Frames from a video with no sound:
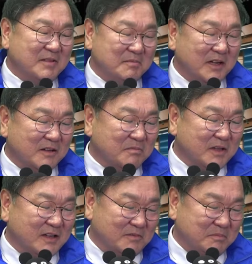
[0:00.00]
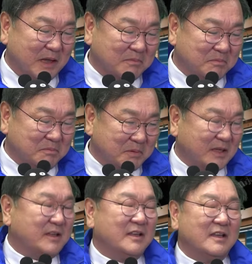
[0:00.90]

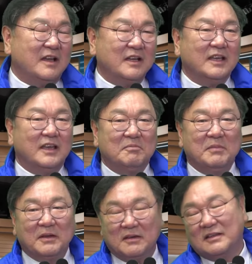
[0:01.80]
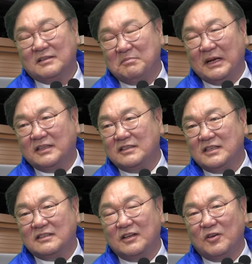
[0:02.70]
명명백백하게
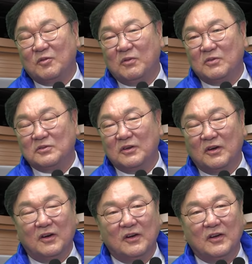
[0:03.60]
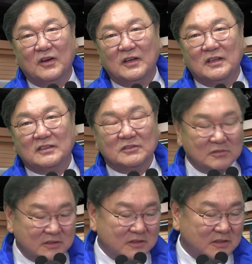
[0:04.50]
밝혀질 거라고 보고요.
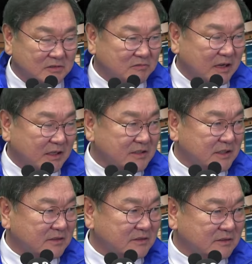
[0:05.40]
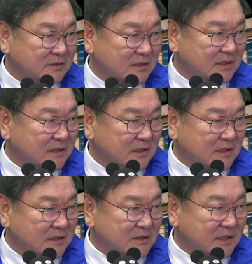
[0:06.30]
그 관계자들은
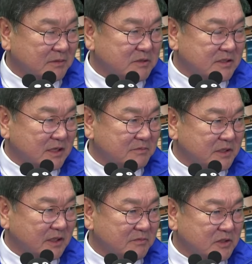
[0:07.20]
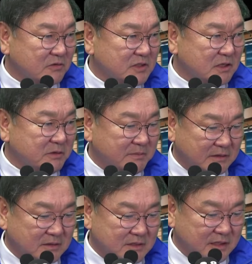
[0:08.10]
책임질 사람 책임지고
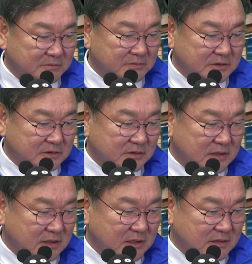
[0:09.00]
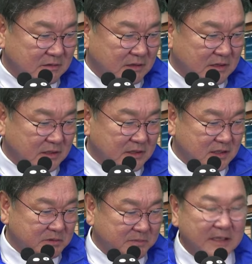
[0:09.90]
처벌받을 사람들은 정확하게
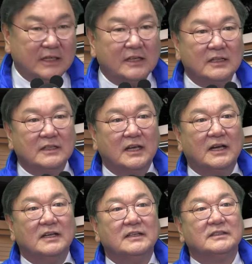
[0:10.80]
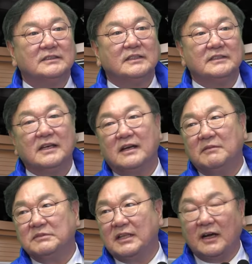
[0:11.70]
처벌받아야 된다. 그렇게
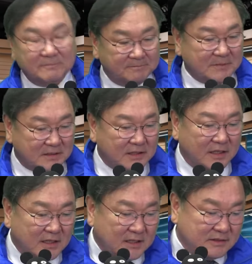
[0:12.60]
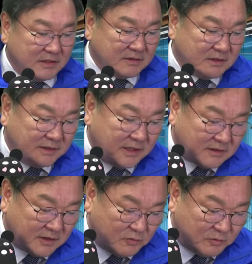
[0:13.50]
생각합니다. 맞습니다. 그렇게, 저는 그렇게 될
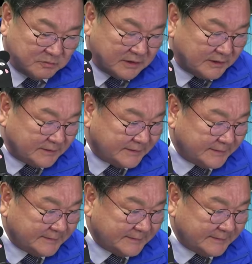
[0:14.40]
거라고 봅니다. 예. 예.